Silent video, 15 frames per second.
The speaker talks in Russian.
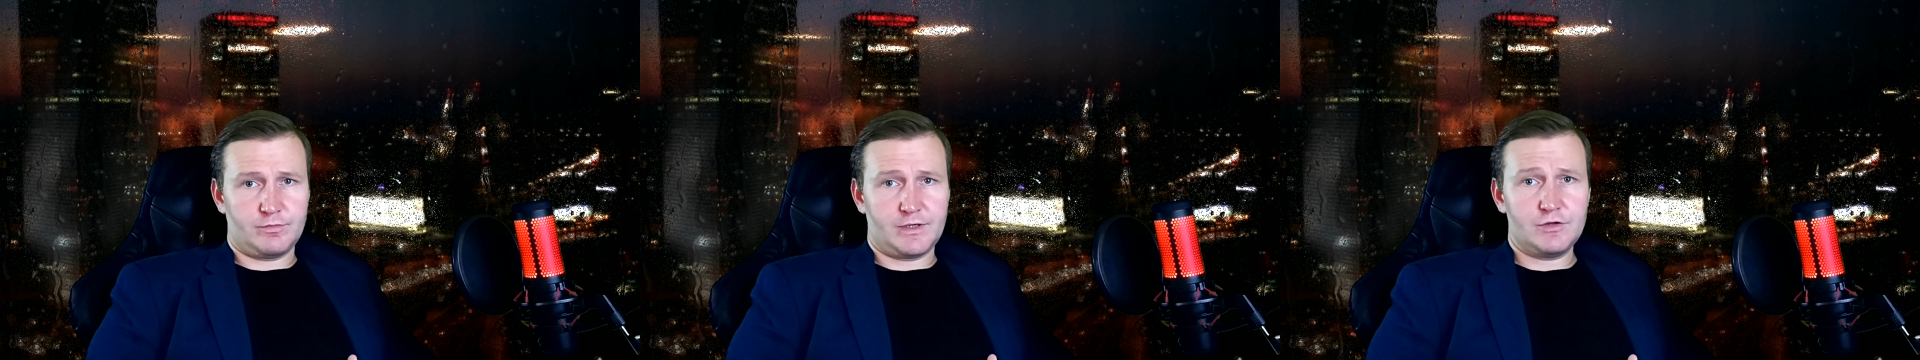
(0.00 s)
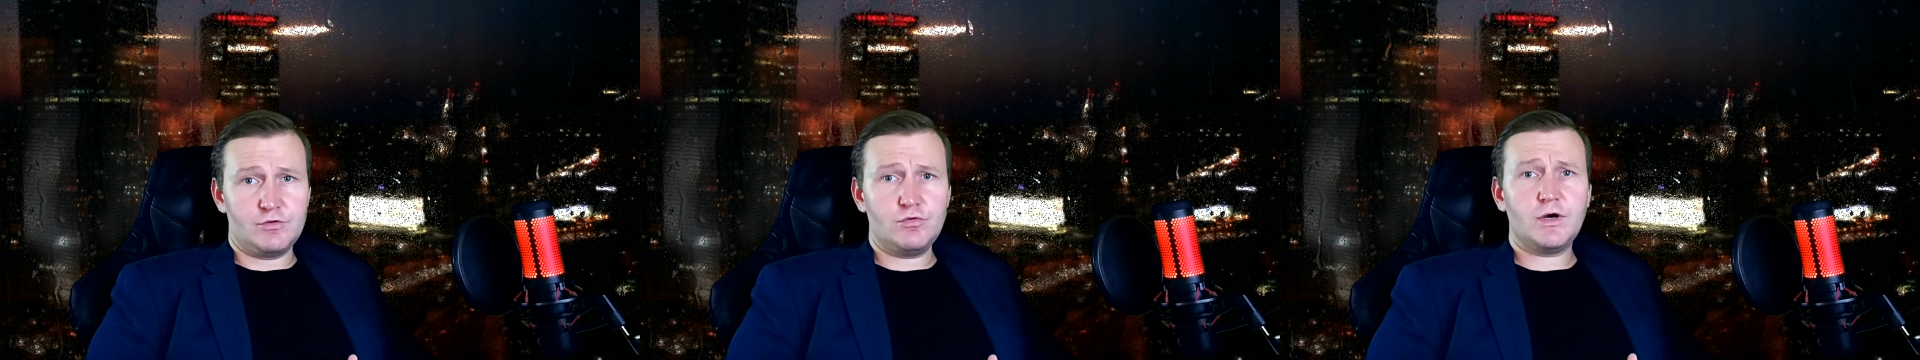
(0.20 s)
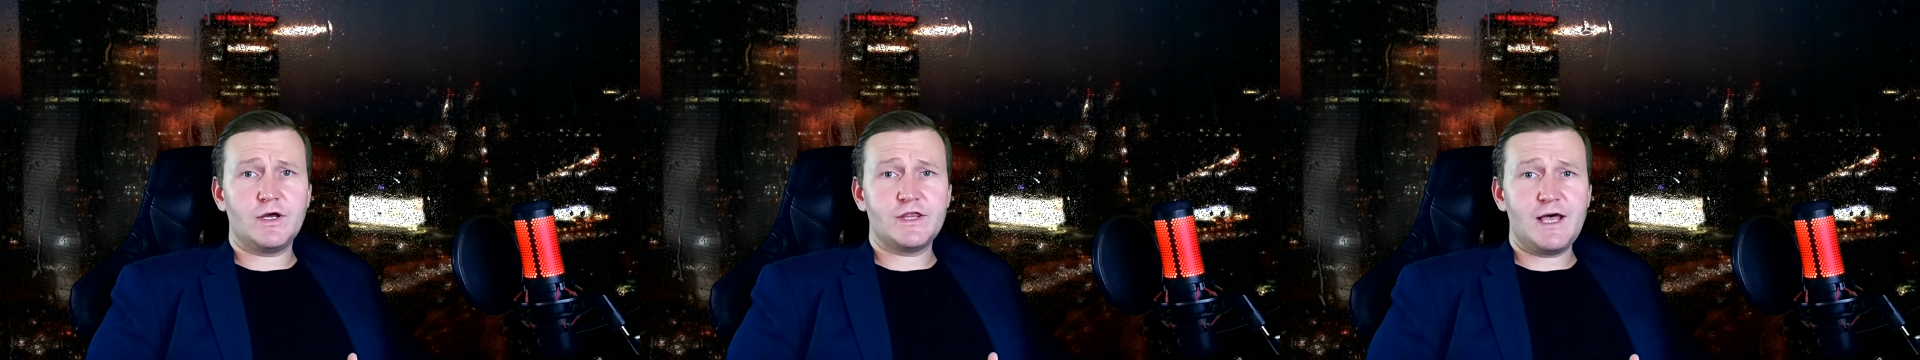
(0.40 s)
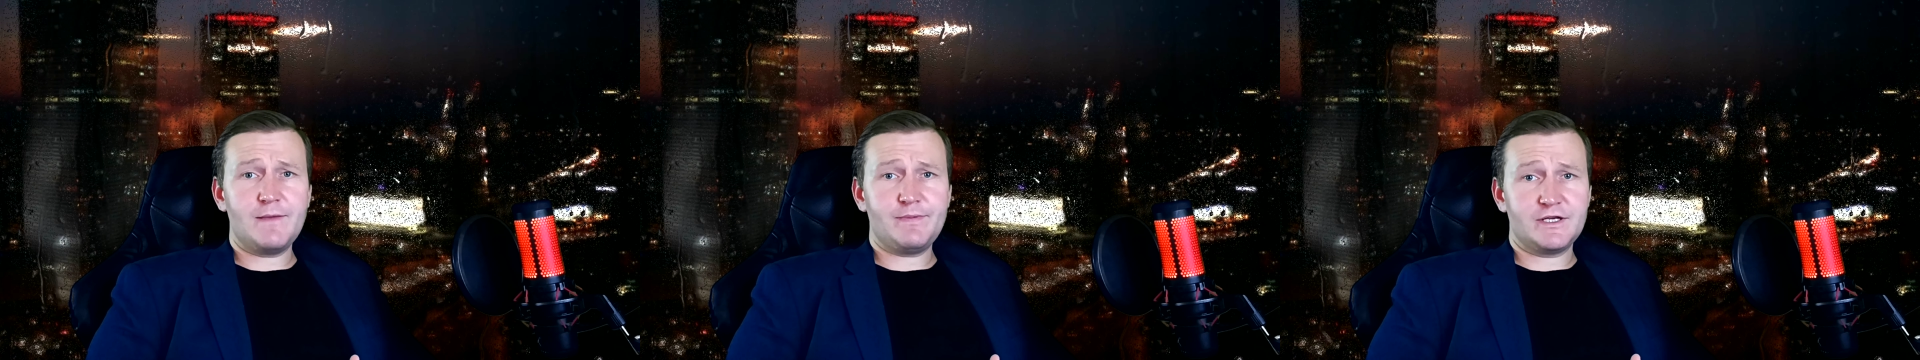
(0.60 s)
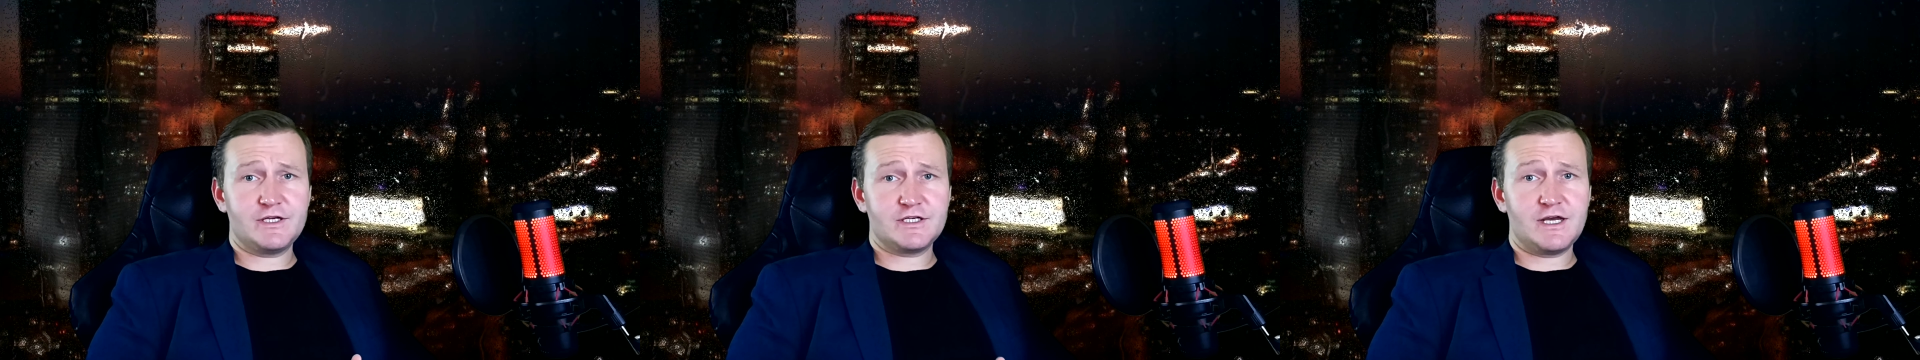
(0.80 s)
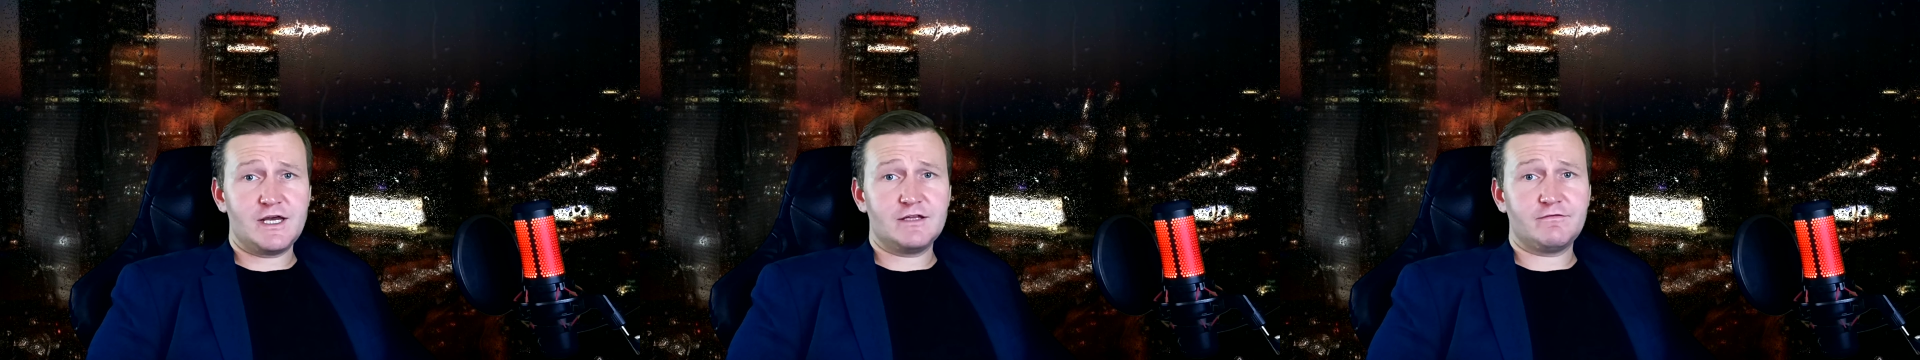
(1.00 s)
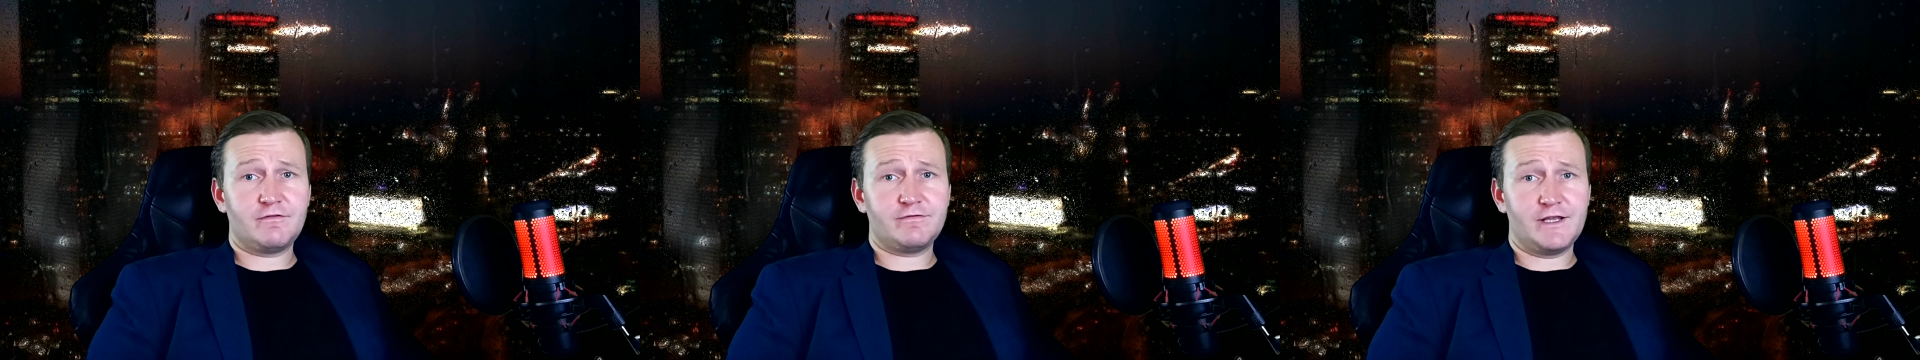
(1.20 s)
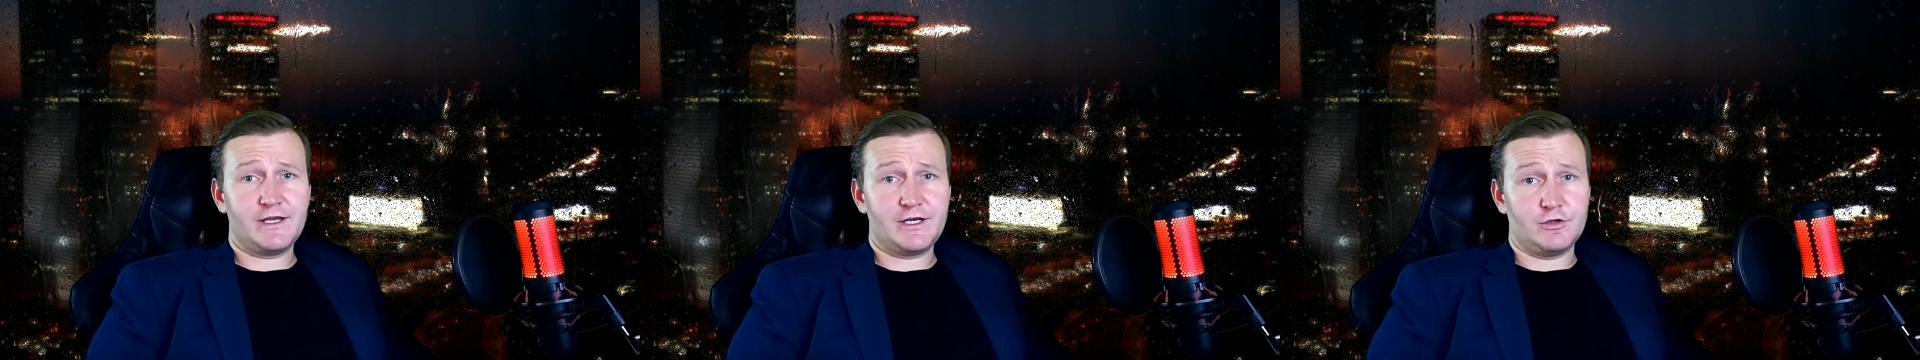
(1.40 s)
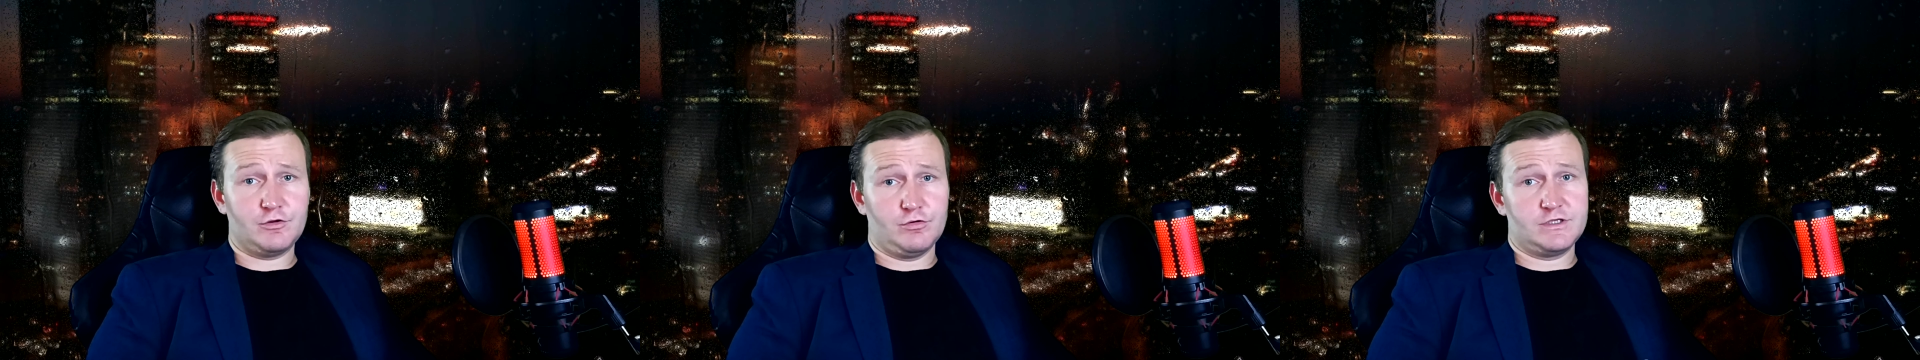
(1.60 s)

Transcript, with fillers: году она переезжает во Флориду,